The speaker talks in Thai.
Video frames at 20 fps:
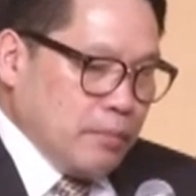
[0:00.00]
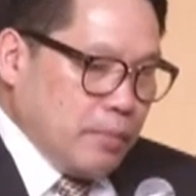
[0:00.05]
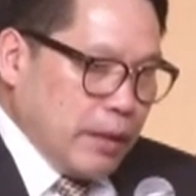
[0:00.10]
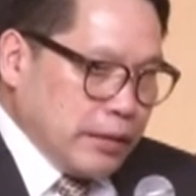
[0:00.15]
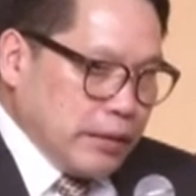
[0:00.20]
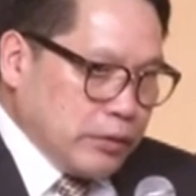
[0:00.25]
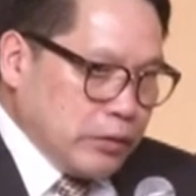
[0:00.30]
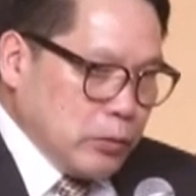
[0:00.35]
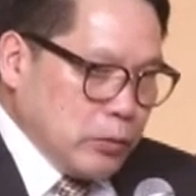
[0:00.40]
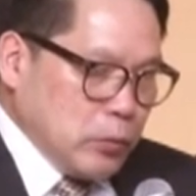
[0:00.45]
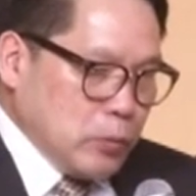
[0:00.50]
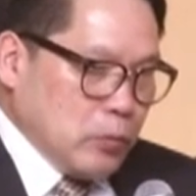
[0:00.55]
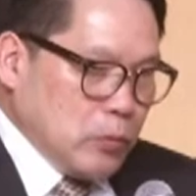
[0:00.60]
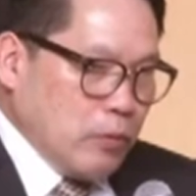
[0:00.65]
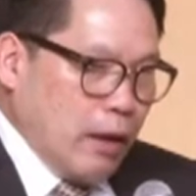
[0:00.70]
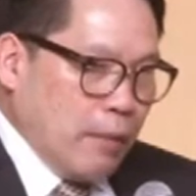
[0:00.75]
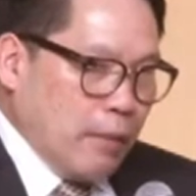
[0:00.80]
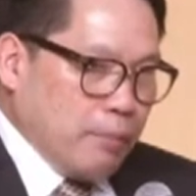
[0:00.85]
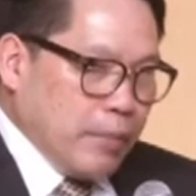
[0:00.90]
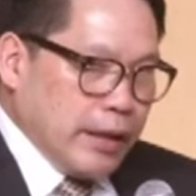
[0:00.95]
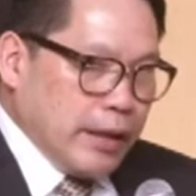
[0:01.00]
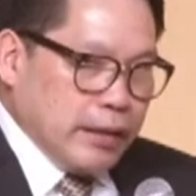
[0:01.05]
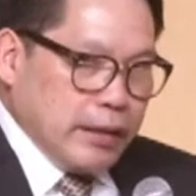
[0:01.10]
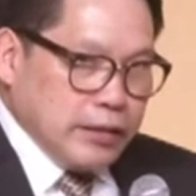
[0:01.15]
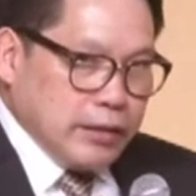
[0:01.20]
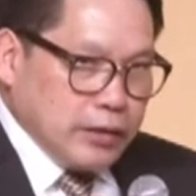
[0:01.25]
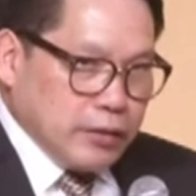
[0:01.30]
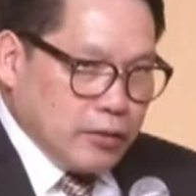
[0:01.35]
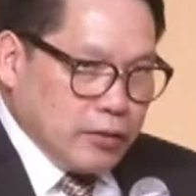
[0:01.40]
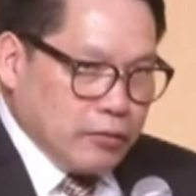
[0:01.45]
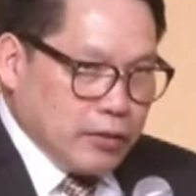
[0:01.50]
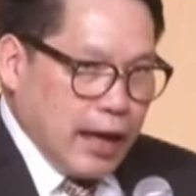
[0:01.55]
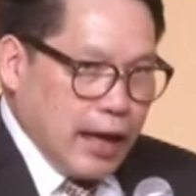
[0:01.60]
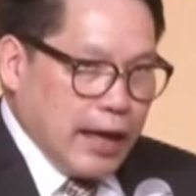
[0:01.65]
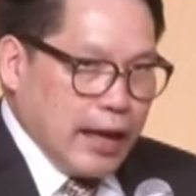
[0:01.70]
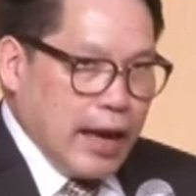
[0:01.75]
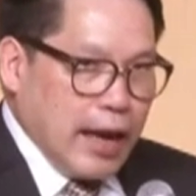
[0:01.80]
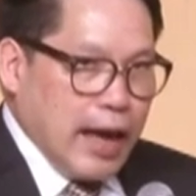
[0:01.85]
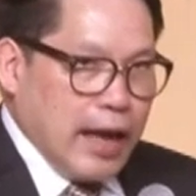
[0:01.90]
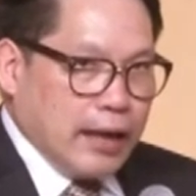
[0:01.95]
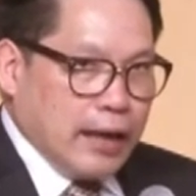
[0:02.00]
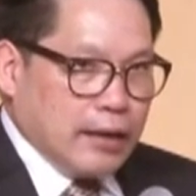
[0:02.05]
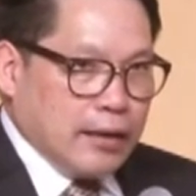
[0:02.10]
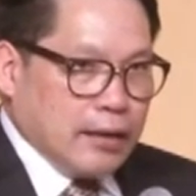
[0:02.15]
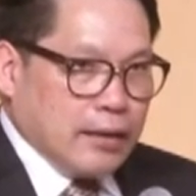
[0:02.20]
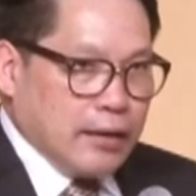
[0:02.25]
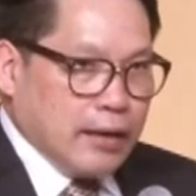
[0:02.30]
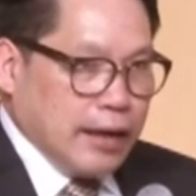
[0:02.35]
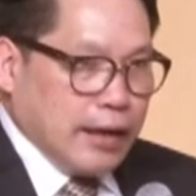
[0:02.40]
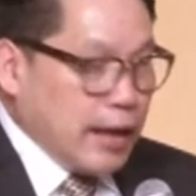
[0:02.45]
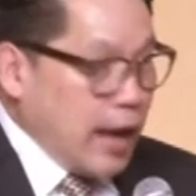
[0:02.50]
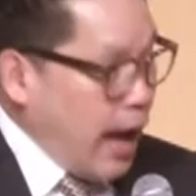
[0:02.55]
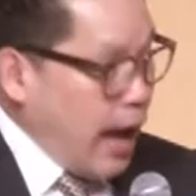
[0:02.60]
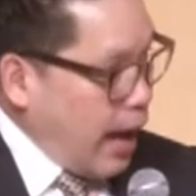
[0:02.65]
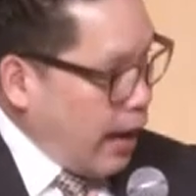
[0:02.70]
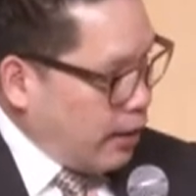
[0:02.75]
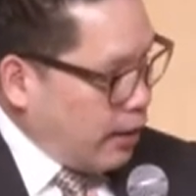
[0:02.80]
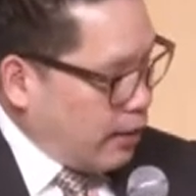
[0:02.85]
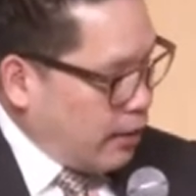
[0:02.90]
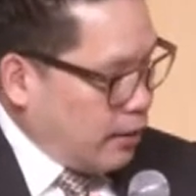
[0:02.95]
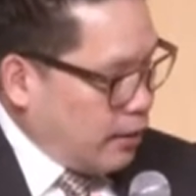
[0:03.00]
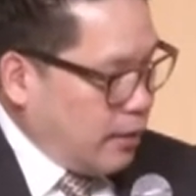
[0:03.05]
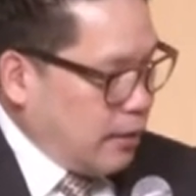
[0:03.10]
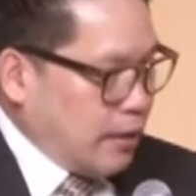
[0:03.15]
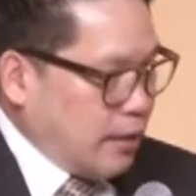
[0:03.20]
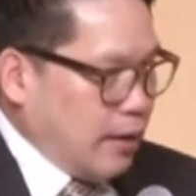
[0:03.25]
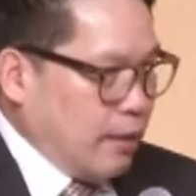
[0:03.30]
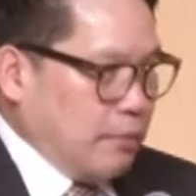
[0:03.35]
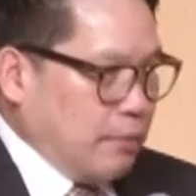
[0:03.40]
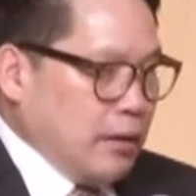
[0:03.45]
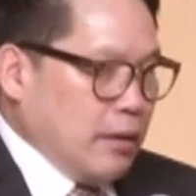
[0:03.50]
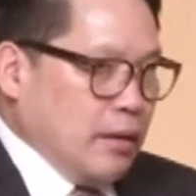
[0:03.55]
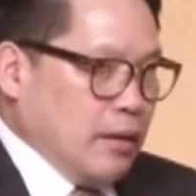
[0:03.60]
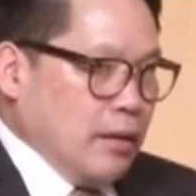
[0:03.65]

ไปสู่ความเป็นดิจิทัลไทยแลนด์ให้ได้เนี่ยนะครับ